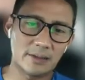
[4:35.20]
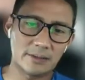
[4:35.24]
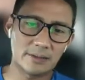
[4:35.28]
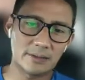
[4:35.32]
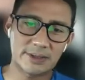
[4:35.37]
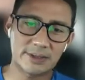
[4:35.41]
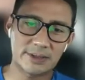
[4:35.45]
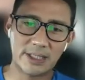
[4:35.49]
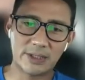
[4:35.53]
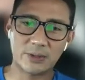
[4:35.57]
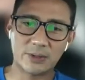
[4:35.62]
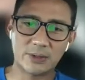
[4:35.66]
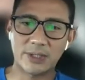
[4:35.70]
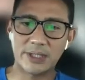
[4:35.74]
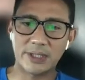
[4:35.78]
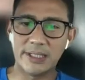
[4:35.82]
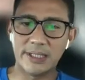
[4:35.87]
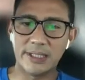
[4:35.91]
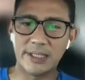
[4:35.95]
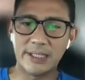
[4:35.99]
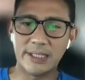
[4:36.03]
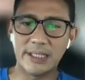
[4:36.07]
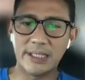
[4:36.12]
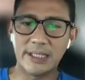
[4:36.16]
Sektor
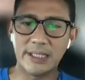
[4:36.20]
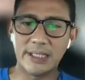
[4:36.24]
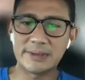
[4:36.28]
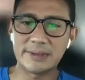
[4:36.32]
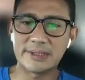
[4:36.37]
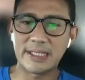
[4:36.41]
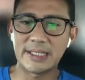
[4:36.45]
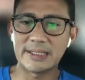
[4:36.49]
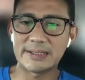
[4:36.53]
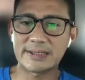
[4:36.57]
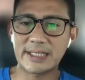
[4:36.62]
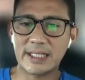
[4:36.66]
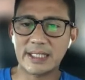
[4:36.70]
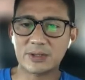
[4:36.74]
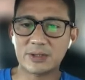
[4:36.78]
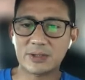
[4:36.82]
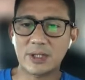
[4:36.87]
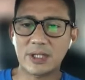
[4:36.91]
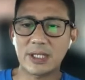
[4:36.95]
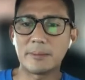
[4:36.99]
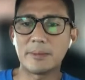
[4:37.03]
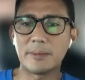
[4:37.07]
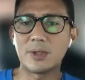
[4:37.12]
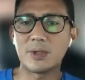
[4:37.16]
ini menjadi sektor
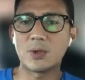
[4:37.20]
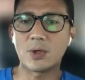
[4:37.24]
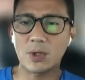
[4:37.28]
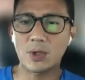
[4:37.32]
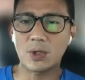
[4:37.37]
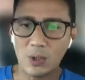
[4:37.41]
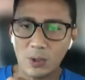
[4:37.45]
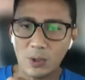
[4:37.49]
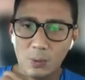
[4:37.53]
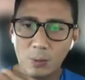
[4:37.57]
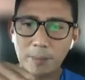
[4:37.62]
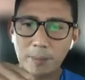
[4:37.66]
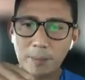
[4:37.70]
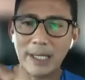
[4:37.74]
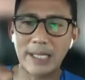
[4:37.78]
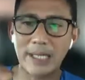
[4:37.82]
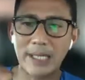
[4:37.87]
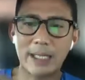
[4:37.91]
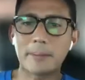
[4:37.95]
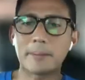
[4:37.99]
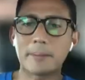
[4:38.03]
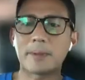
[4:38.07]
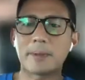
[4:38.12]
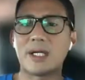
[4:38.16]
yang mendorong
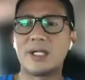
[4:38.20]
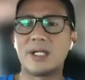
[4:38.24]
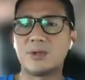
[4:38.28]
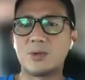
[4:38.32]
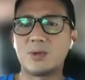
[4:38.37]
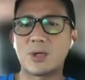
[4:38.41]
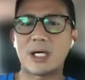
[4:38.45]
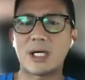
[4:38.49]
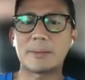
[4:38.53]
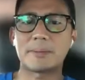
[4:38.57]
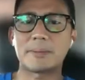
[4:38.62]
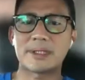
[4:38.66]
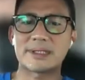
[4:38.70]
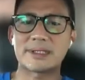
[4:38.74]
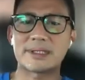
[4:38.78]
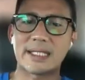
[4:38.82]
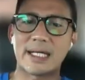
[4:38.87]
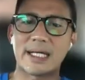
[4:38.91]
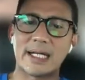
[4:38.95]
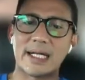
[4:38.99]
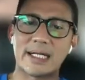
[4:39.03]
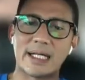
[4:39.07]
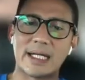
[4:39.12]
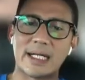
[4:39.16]
upaya perlindungan
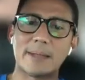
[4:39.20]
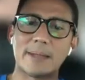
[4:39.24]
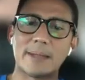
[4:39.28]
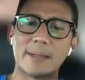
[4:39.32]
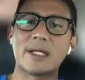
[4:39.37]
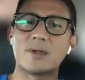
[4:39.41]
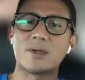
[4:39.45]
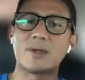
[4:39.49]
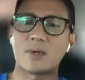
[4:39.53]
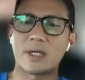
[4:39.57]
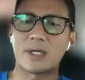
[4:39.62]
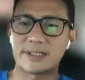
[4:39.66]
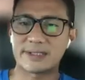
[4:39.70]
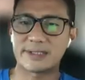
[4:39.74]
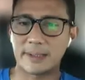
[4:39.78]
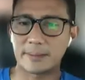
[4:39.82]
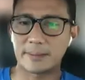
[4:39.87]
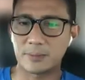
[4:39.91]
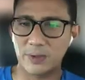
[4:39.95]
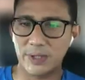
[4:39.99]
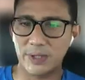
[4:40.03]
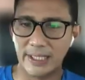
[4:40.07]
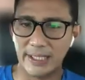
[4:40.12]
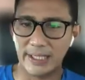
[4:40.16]
pelestarian alam dan
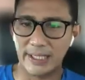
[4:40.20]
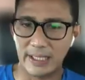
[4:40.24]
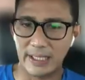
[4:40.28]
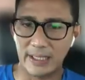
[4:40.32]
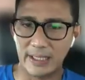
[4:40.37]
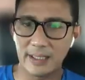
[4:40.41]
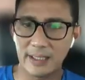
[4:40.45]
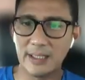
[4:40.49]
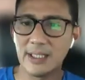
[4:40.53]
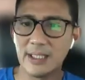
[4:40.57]
warisan budaya.